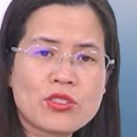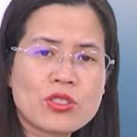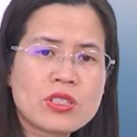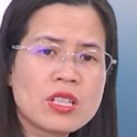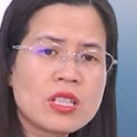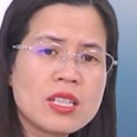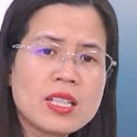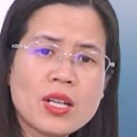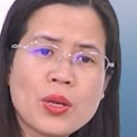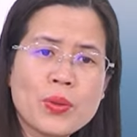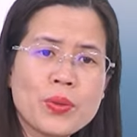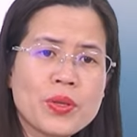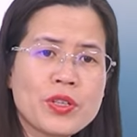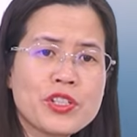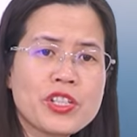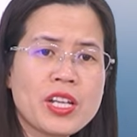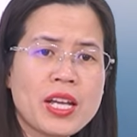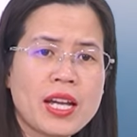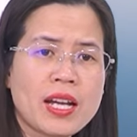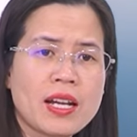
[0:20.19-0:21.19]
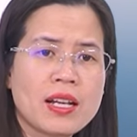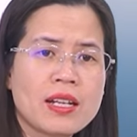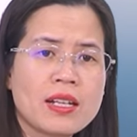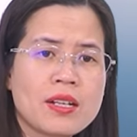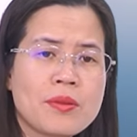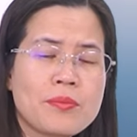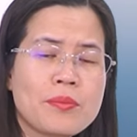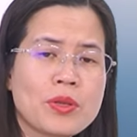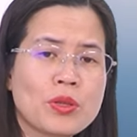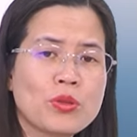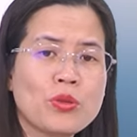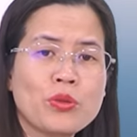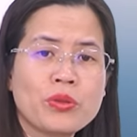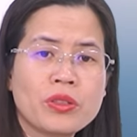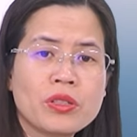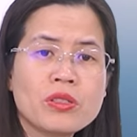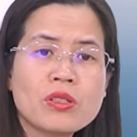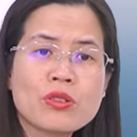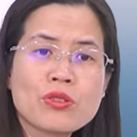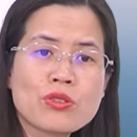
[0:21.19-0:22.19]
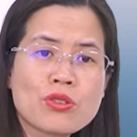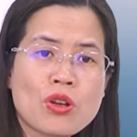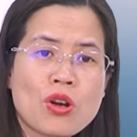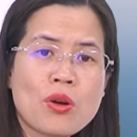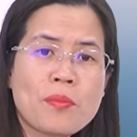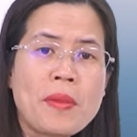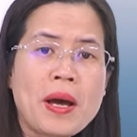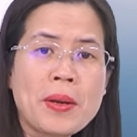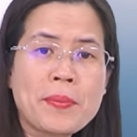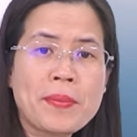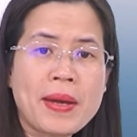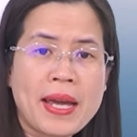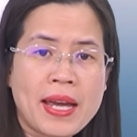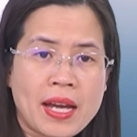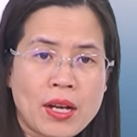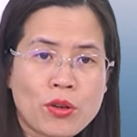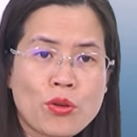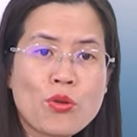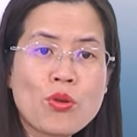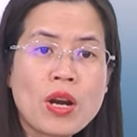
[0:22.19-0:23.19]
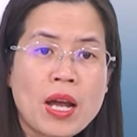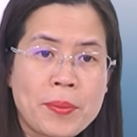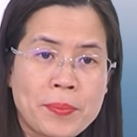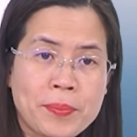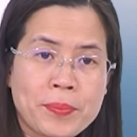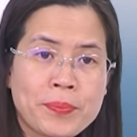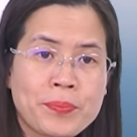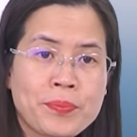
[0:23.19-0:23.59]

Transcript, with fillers: cho rất nhiều đứa trẻ mà tổn thương do bạn bè cô lập